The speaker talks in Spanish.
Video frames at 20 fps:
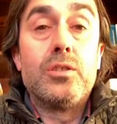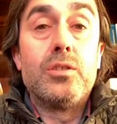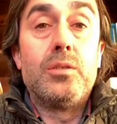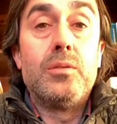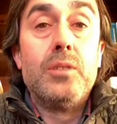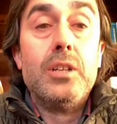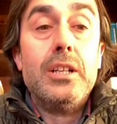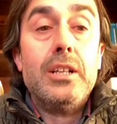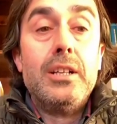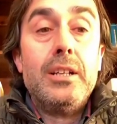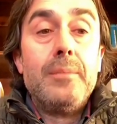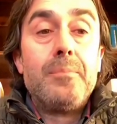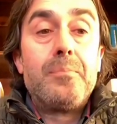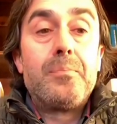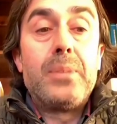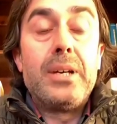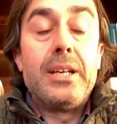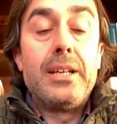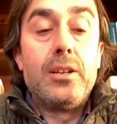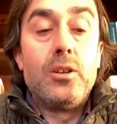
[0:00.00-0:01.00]

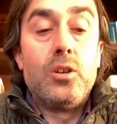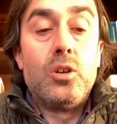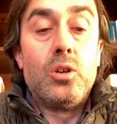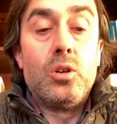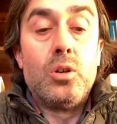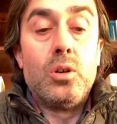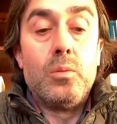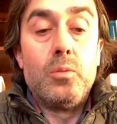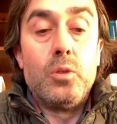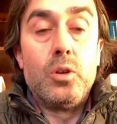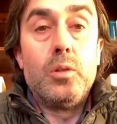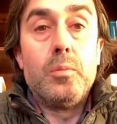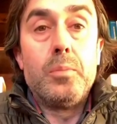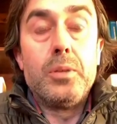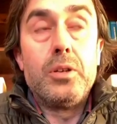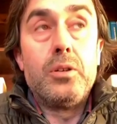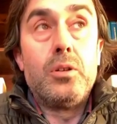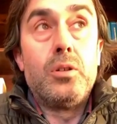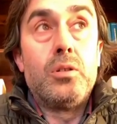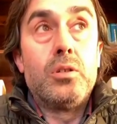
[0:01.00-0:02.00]
Pero bueno, pero
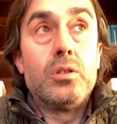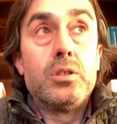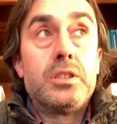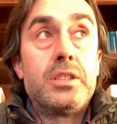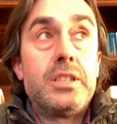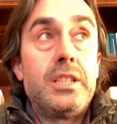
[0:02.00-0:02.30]
si,